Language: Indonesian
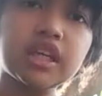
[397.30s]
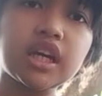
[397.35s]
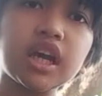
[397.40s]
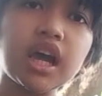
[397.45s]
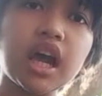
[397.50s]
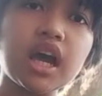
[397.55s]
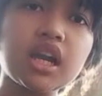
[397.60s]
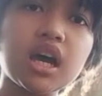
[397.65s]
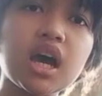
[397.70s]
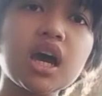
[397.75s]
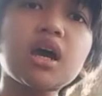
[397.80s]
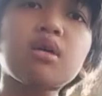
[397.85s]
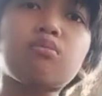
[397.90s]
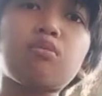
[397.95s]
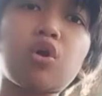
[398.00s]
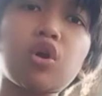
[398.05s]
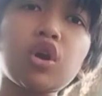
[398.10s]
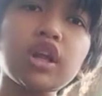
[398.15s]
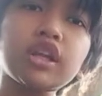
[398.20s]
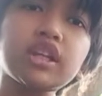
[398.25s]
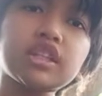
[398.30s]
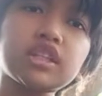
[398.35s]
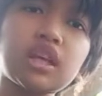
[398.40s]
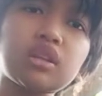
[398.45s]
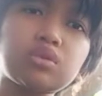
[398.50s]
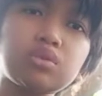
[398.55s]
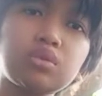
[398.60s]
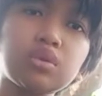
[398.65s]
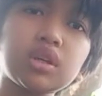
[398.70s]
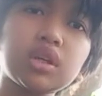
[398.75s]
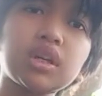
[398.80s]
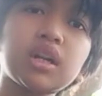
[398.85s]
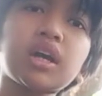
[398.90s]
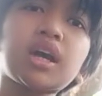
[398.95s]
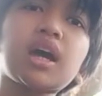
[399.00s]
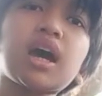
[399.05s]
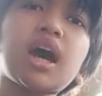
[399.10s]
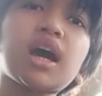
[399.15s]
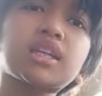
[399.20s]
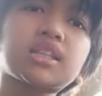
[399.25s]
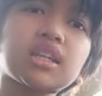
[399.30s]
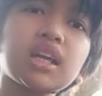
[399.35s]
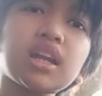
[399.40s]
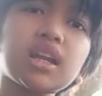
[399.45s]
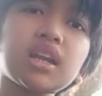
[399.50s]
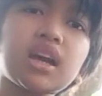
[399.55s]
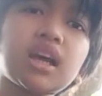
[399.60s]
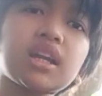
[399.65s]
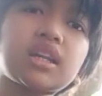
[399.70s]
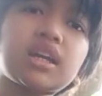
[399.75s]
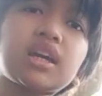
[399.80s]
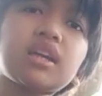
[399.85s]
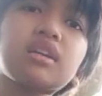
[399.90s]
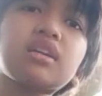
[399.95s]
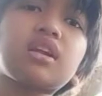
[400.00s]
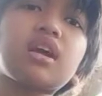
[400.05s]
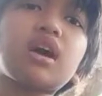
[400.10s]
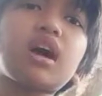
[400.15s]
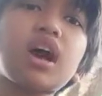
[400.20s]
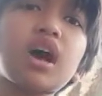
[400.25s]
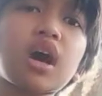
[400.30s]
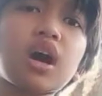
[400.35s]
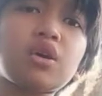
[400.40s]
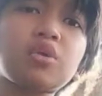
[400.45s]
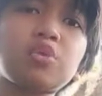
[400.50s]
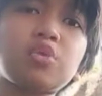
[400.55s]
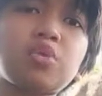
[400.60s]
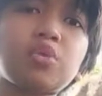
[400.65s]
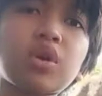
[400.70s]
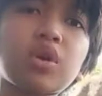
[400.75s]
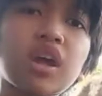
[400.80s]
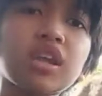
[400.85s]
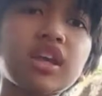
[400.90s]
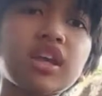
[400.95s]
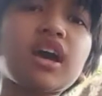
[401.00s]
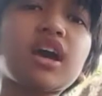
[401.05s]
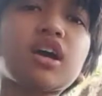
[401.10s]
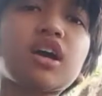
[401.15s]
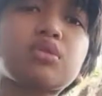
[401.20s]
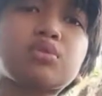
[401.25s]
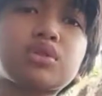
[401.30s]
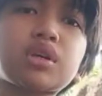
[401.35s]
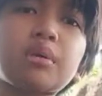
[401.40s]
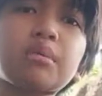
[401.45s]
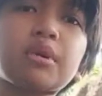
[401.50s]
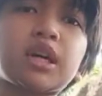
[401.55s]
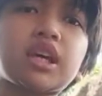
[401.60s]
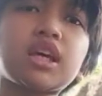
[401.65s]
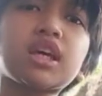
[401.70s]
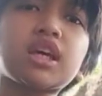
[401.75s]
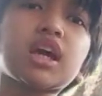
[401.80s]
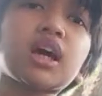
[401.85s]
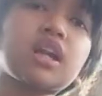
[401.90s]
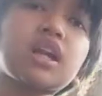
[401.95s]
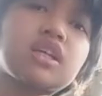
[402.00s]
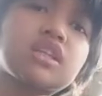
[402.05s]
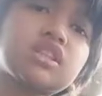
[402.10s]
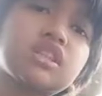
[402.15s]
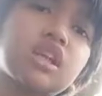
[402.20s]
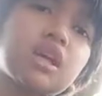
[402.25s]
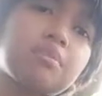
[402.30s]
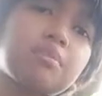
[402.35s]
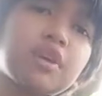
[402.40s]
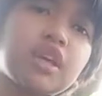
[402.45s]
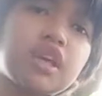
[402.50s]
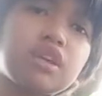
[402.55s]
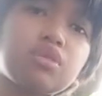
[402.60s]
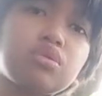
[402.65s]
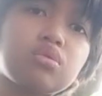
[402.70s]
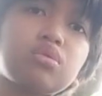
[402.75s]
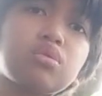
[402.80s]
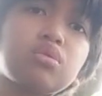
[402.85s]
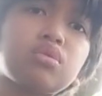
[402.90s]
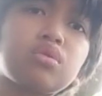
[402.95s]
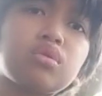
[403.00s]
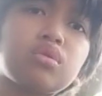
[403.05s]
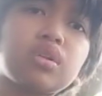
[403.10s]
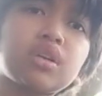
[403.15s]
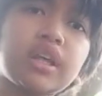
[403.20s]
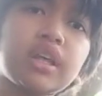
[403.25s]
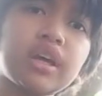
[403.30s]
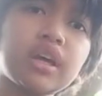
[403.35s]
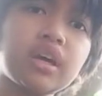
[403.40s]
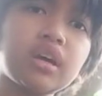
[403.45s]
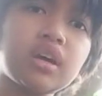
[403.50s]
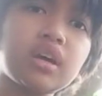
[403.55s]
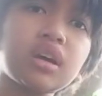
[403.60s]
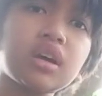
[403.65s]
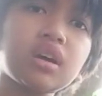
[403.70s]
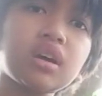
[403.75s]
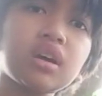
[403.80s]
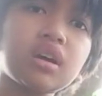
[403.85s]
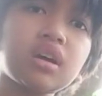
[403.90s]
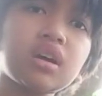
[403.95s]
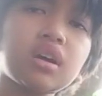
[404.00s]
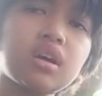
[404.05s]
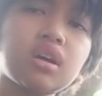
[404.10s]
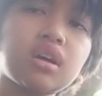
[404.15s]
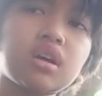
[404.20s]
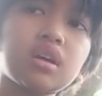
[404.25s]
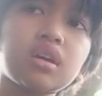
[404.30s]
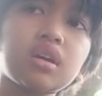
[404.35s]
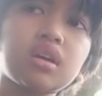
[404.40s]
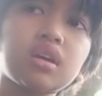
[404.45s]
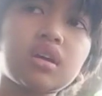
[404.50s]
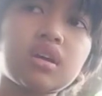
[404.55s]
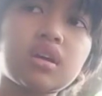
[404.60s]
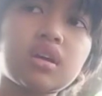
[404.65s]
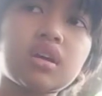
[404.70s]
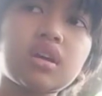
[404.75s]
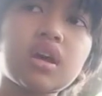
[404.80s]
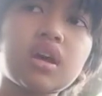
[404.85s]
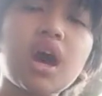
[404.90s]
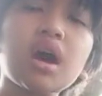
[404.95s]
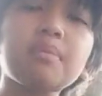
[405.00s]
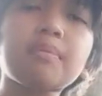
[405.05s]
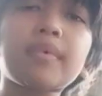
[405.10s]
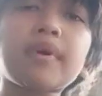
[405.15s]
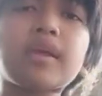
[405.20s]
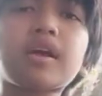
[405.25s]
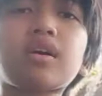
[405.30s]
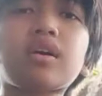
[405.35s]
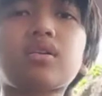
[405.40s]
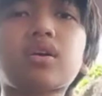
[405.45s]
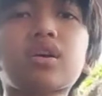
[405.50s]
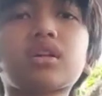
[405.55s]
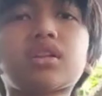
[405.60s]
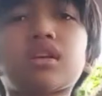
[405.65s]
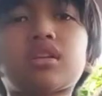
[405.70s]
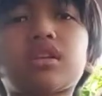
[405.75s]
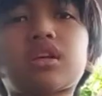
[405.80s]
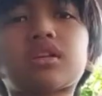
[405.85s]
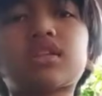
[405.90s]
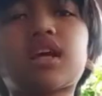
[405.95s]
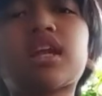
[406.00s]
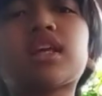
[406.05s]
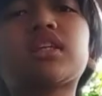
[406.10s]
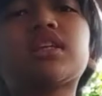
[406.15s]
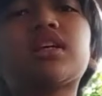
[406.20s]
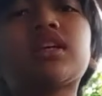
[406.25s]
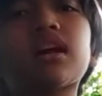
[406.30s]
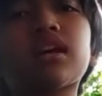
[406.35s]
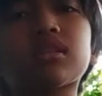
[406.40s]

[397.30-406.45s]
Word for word: nggak ada boleh disatuin asal kalian ukurannya harus sama karena snapping itu dia apa ya kalau kata kita saling nyerang